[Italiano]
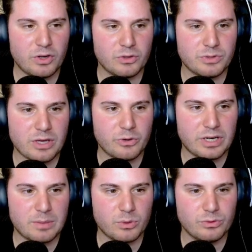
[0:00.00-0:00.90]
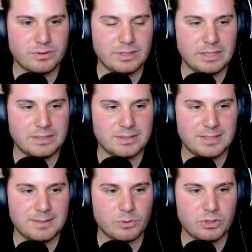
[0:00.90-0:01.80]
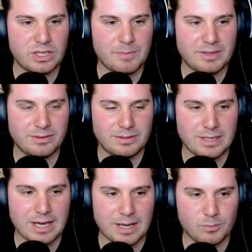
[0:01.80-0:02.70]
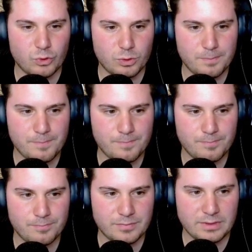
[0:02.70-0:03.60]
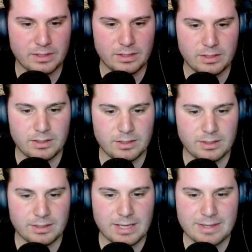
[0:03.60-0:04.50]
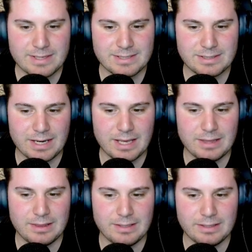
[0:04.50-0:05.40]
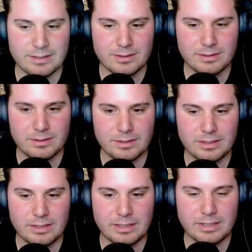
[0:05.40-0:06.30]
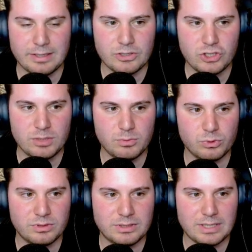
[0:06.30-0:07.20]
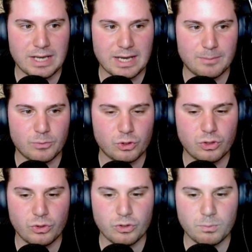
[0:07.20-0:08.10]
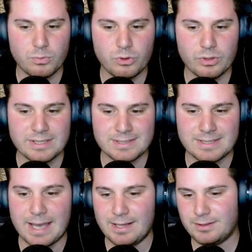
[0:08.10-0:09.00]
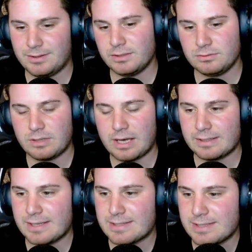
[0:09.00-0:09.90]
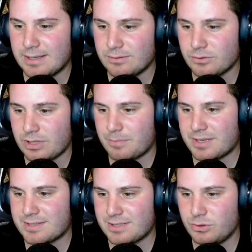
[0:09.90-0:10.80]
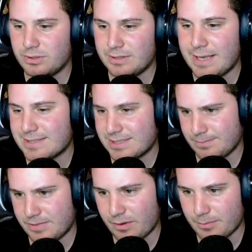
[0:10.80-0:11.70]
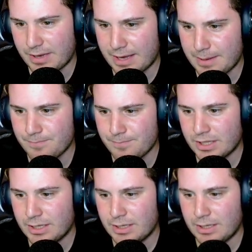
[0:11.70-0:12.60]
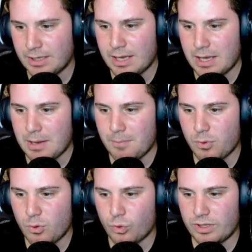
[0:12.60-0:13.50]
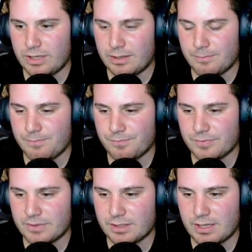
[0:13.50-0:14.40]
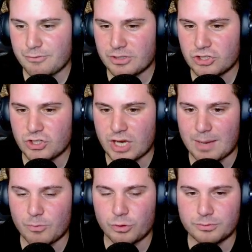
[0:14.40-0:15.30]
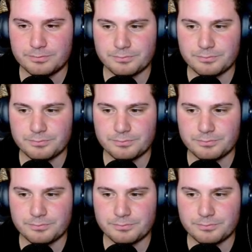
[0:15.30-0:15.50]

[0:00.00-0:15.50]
non è ancora prontissimo. Allora mettiamo... Canestrelli. Eh, ci buttiamo Corbo e Selt, anche se non ha passato il test, ma vabbè. Poi, che facciamo?